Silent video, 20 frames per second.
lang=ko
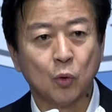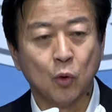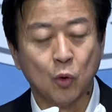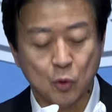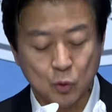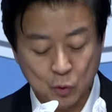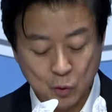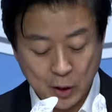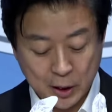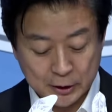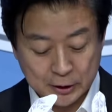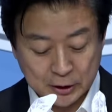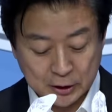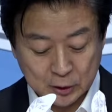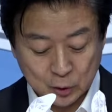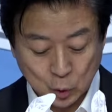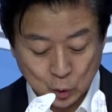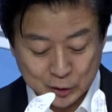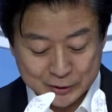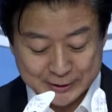
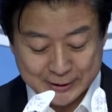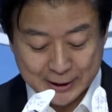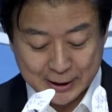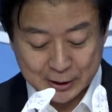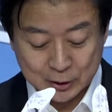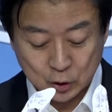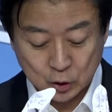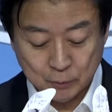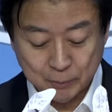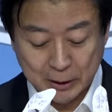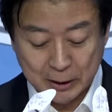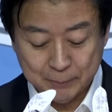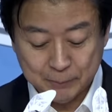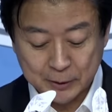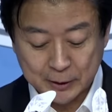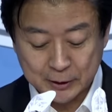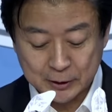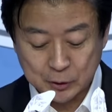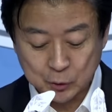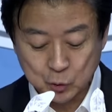공관위 논의 사안으로
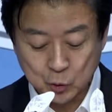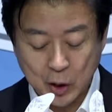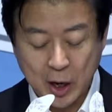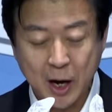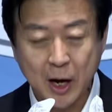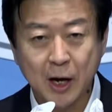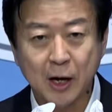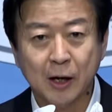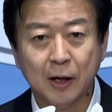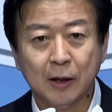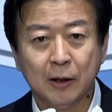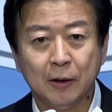발표한 이유가